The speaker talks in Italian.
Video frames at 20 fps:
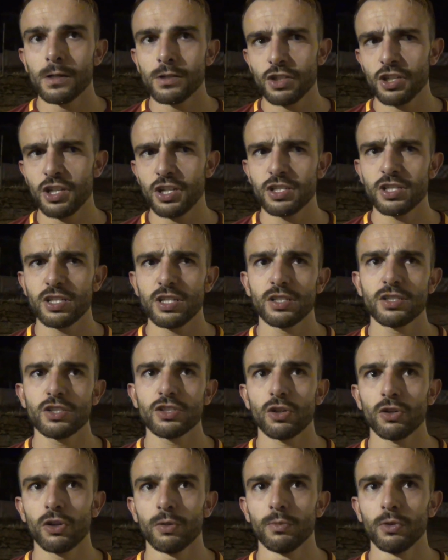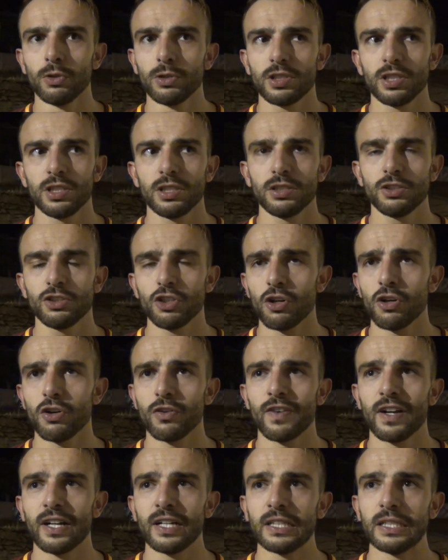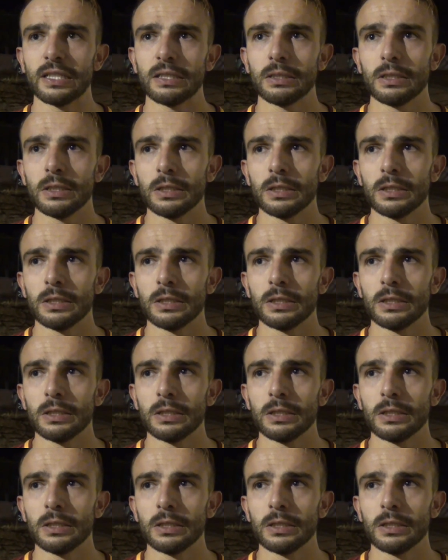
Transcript: Sì, sì, ci sono molti giovani,